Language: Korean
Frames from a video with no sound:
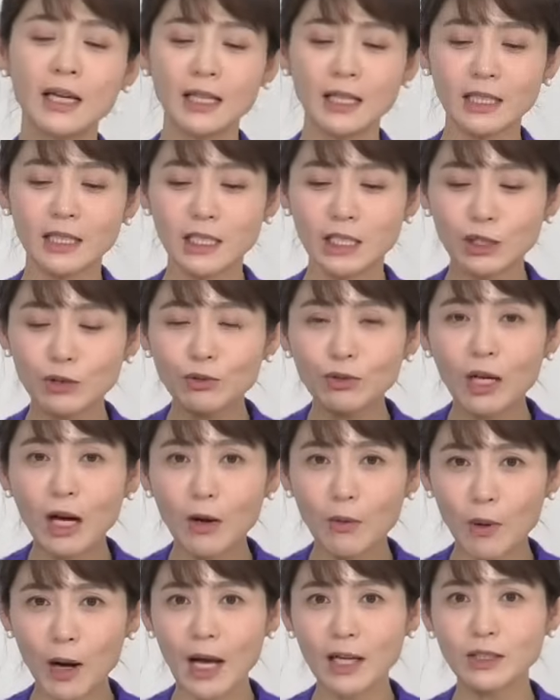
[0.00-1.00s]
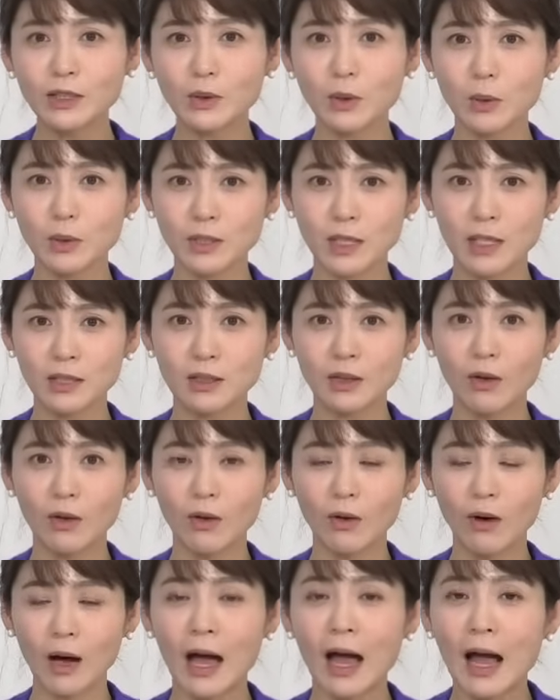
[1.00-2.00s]
이 지구라고 하는
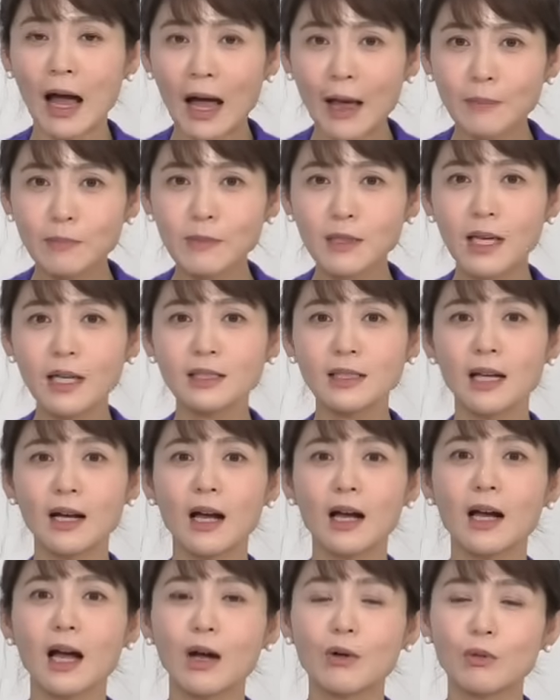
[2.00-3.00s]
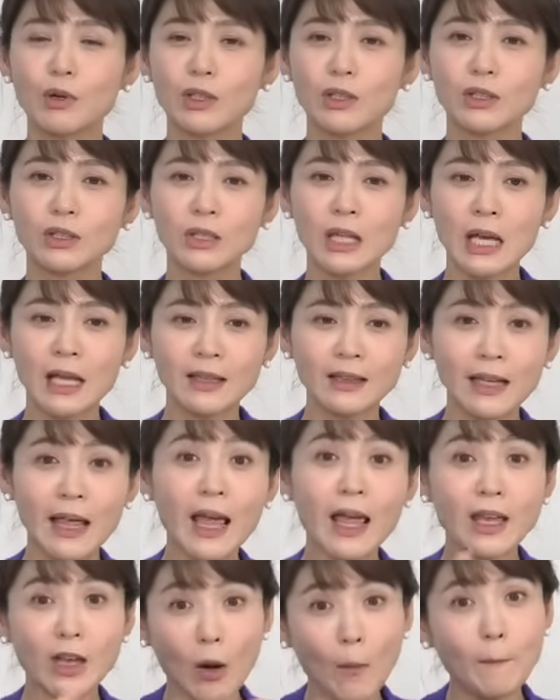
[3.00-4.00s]
곳에서 함께 살아가고 있는
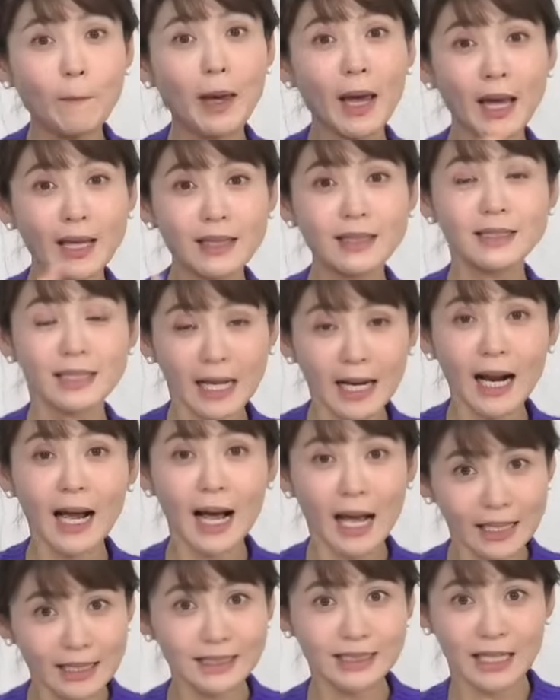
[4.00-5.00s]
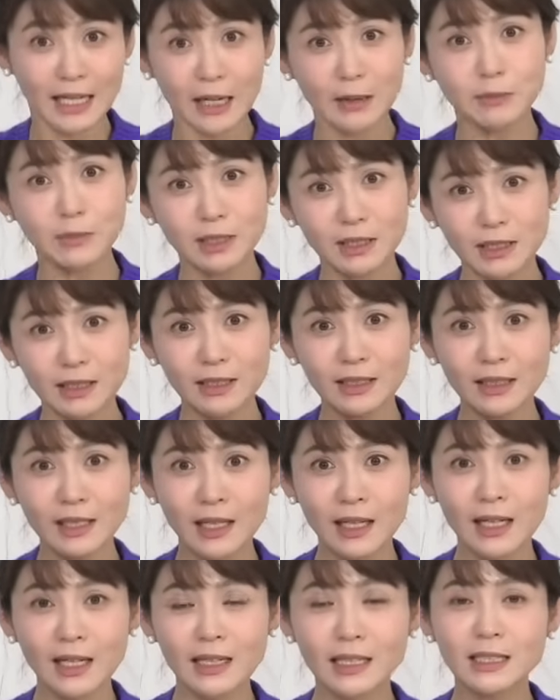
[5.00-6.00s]
내 옆에 있는 사랑하는 사람들
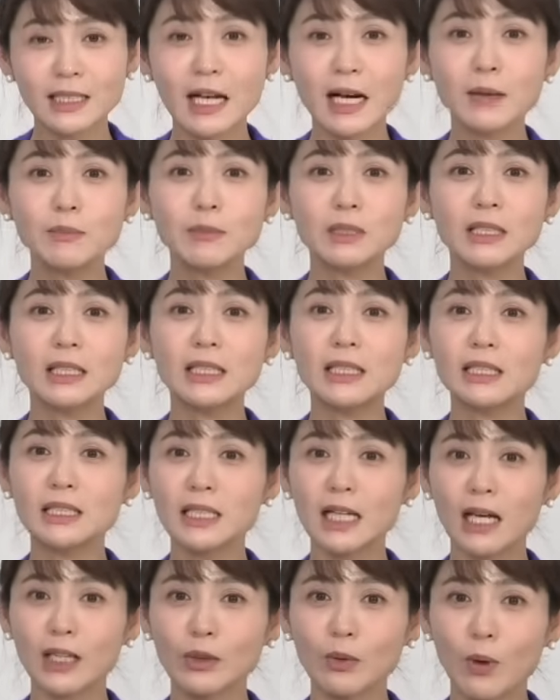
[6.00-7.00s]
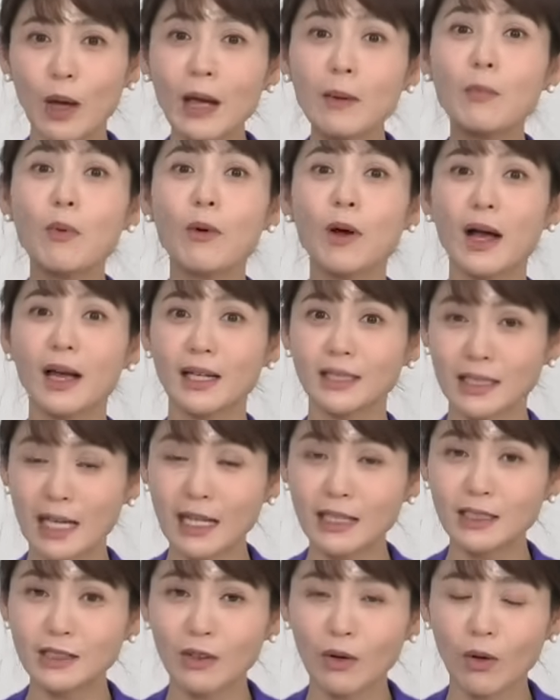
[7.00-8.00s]
그 사람들이 잊지 않고 행복하게
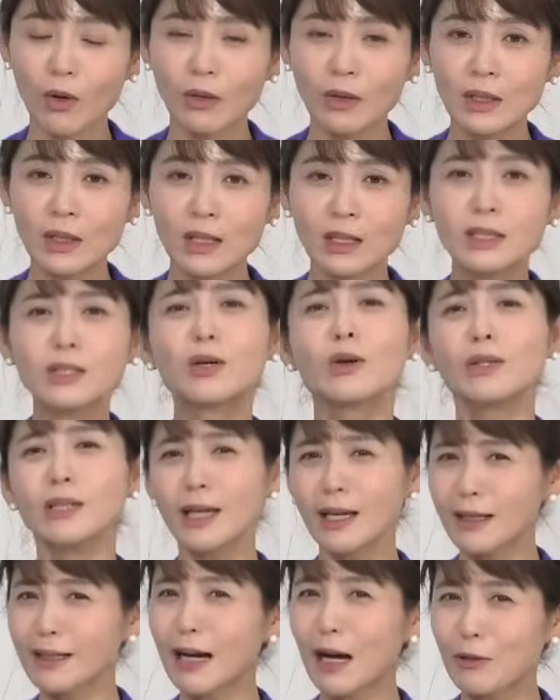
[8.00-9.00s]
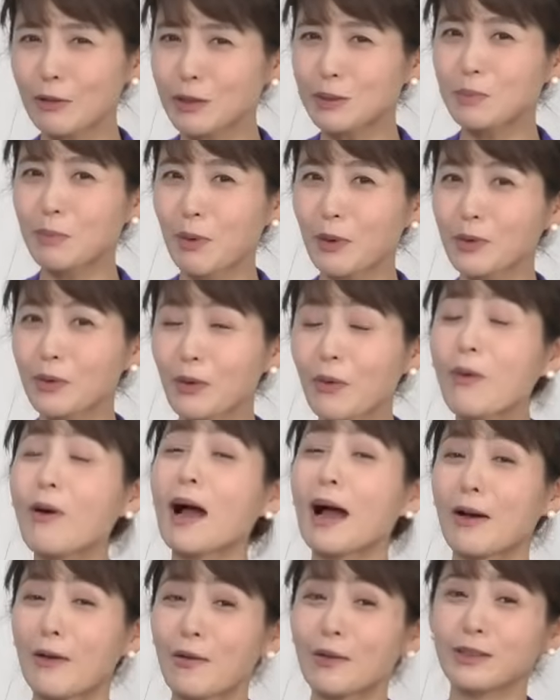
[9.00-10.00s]
사는 거 그런 얘기를 하고 싶었던 것
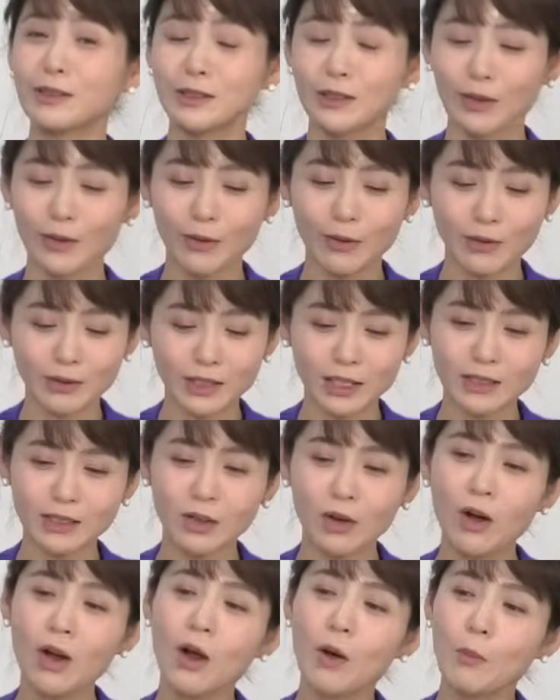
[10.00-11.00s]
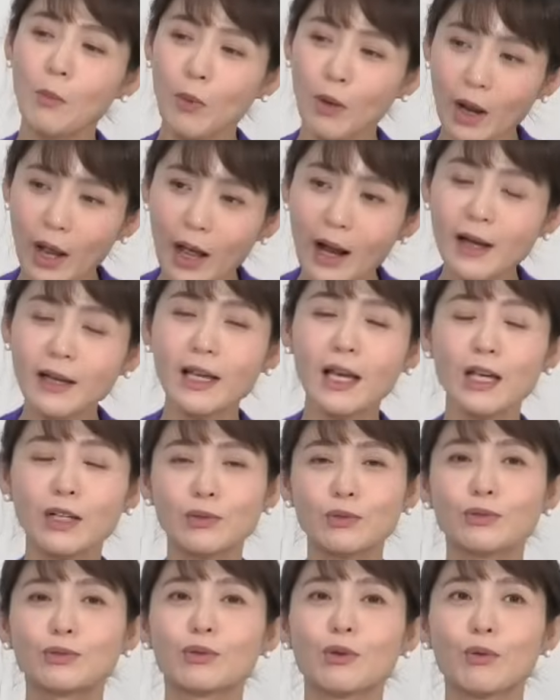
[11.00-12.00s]
같거든요. 그래서
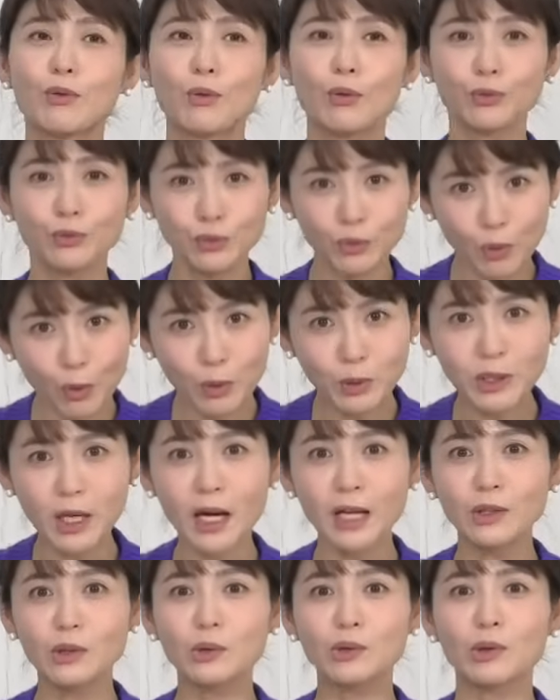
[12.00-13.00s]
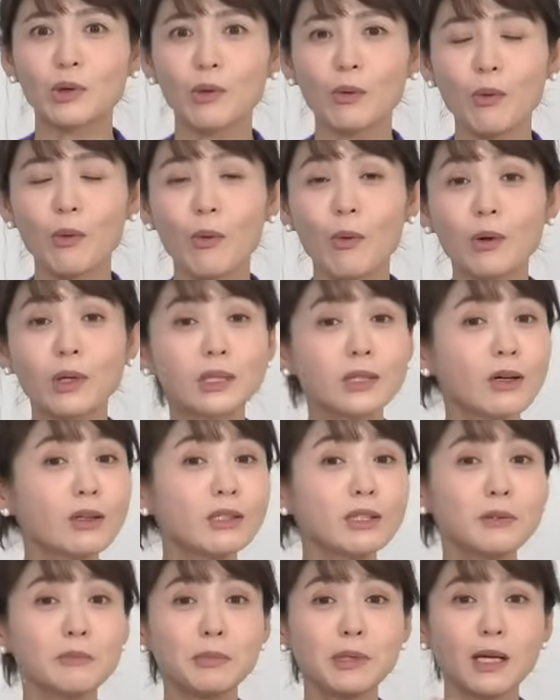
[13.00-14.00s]
모래알갱이도 그렇고 두오다이도 그렇고
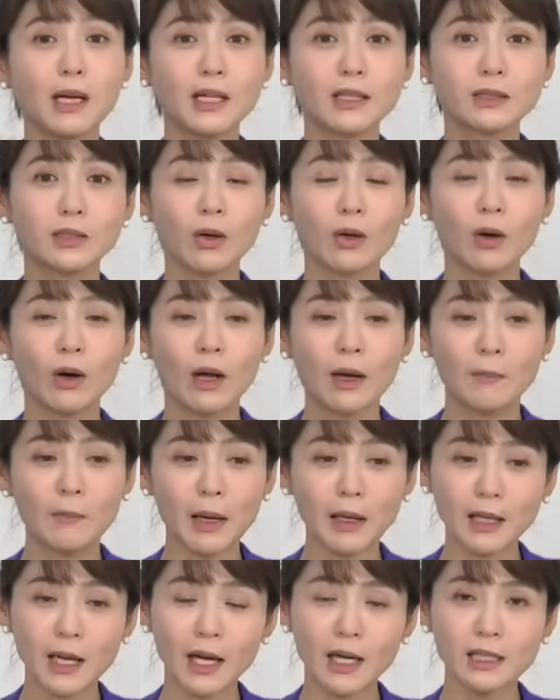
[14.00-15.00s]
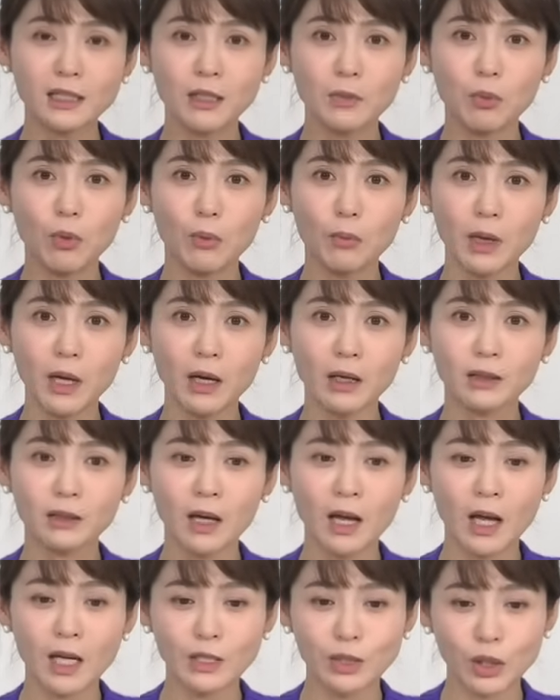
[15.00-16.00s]
그런 의미에서 맥락에서 보면
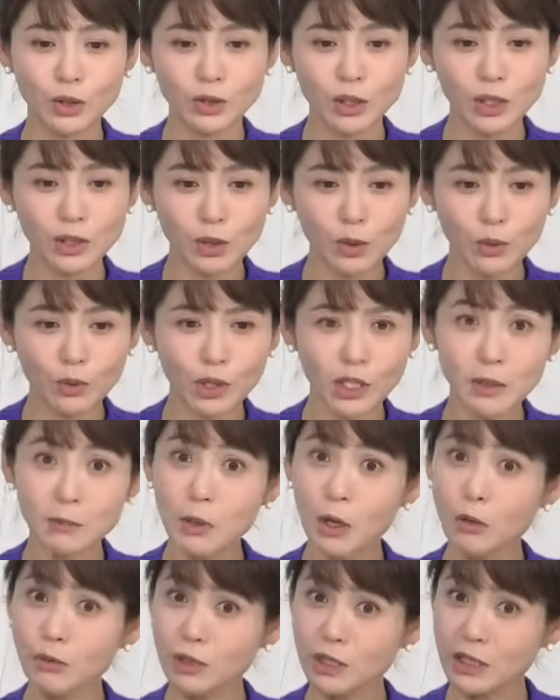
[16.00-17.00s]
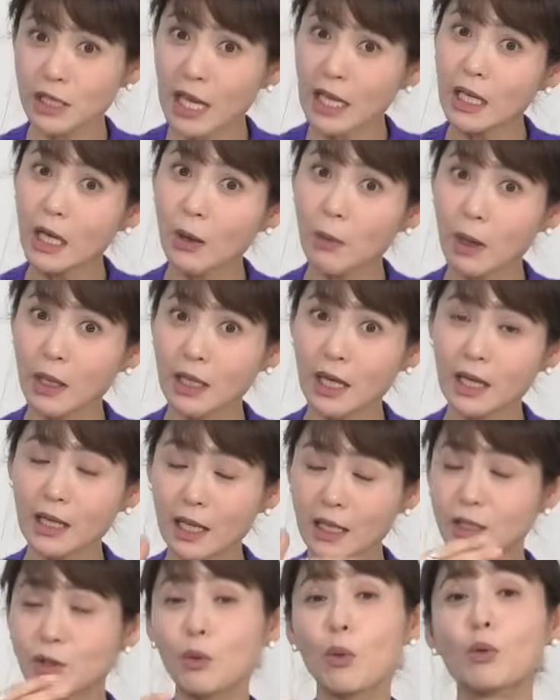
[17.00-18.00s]
전체적으로 임영웅 씨 세계관
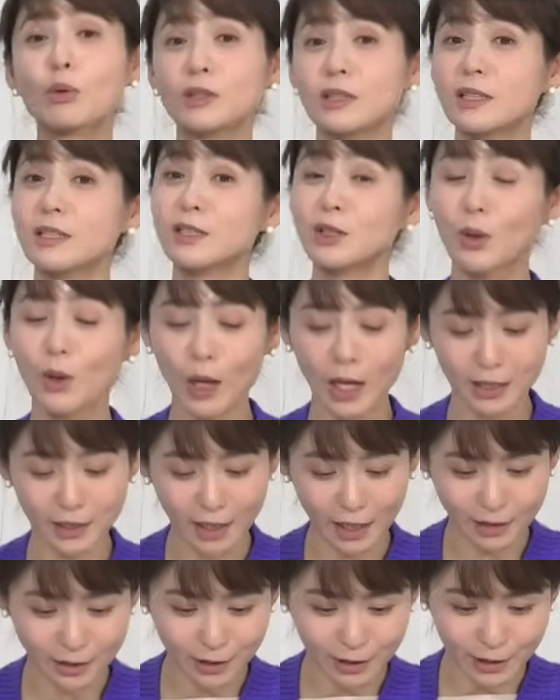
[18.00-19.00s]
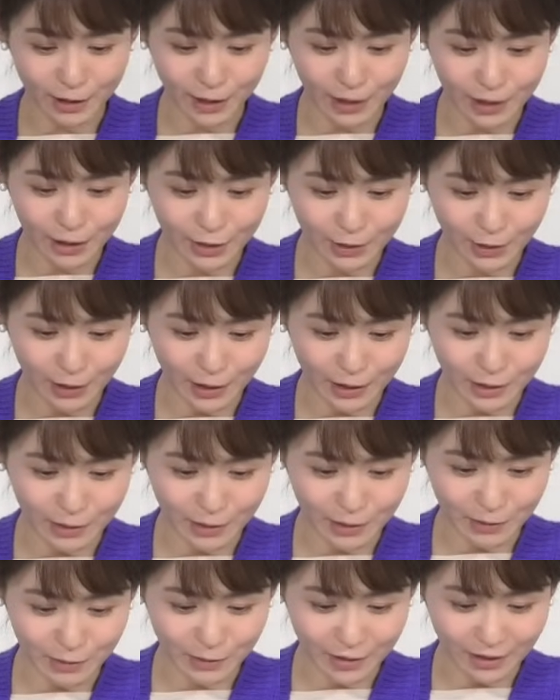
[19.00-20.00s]
안에 그 곡들이 들어가 있다는 걸 느낄 수가
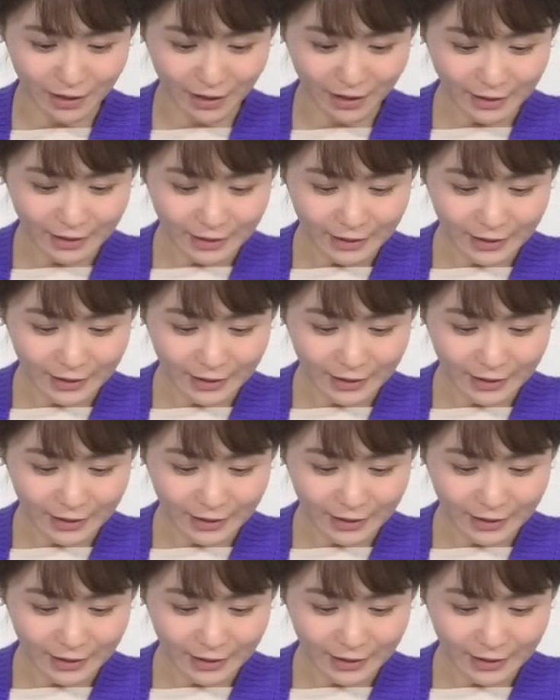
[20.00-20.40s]
있었습니다.